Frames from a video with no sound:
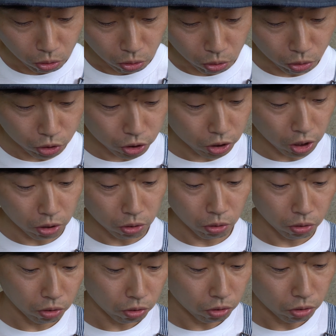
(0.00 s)
こちら
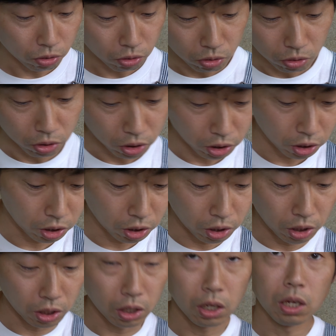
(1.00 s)
の、
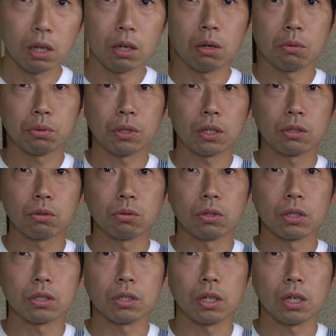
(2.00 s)
え2つを
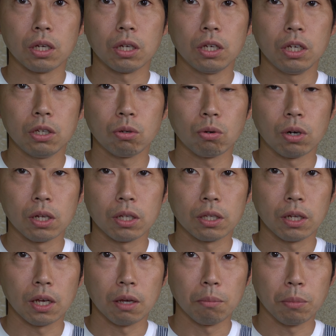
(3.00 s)
ですねヒートガン
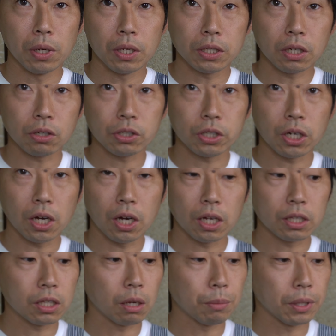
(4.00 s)
でめちゃくちゃ
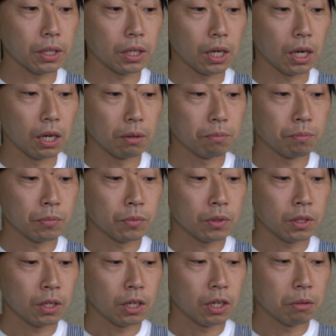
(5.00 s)
温めて
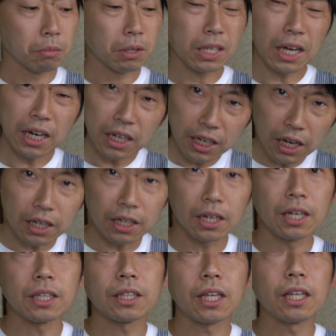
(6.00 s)
まあ、何回か
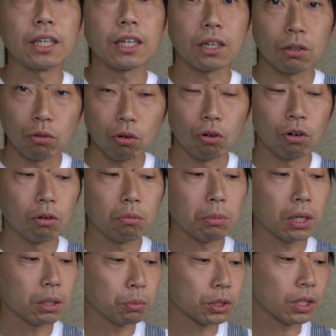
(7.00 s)
やったんだけど、ま
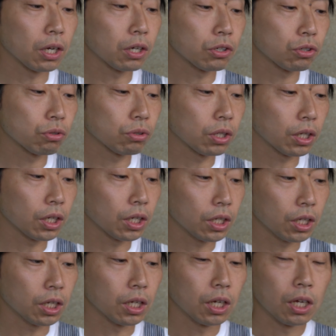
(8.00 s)
あでも最終的
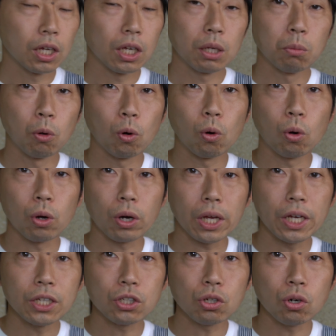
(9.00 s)
に、もうこ
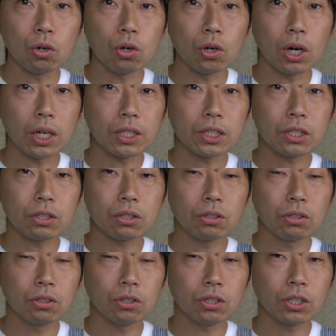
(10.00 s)
れ以上熱
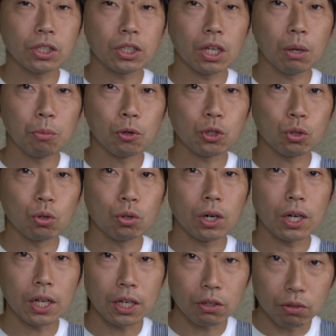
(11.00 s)
くしてもしょう
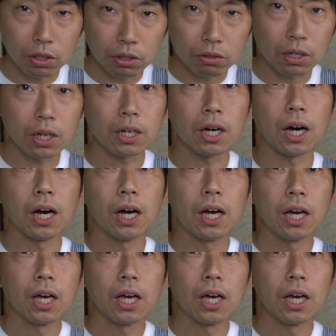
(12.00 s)
がないよねぐらいな、